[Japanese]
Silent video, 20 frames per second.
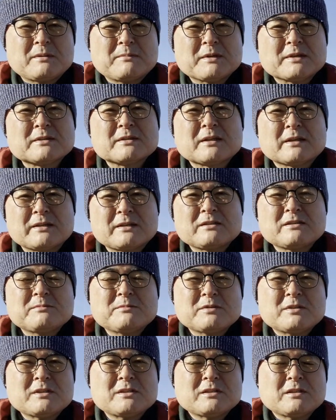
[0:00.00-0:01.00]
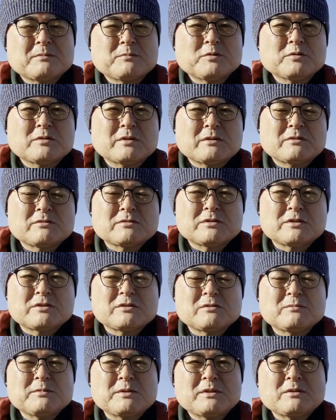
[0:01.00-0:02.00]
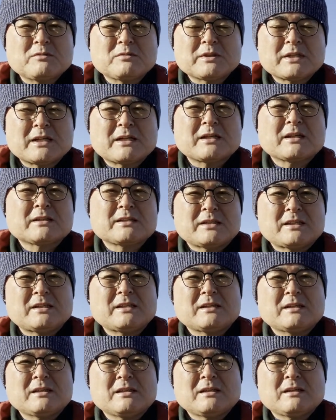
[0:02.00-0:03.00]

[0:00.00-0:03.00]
言いますかね自分たちが持ってる仕組みの中に